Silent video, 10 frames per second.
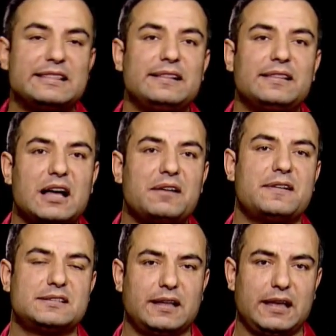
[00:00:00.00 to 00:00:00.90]
ikiden daha
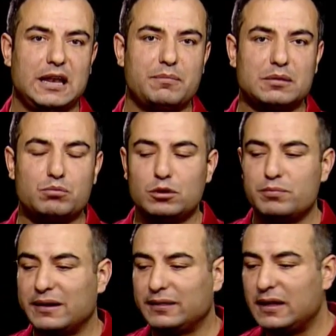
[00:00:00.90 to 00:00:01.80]
fazla element
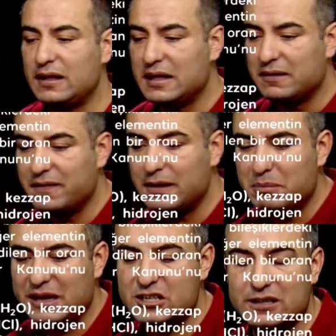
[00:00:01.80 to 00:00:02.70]
bulunmakta
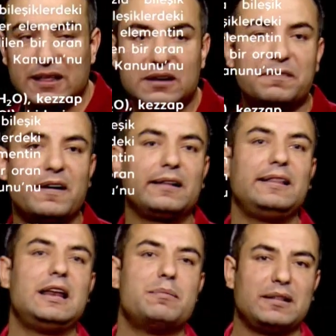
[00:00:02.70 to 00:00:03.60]
ve bileşikler
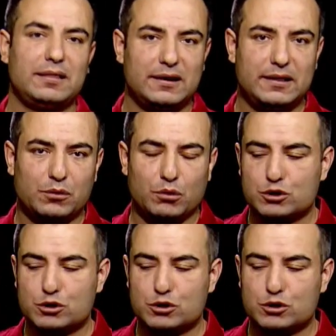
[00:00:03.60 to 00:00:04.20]
farklı elementlerden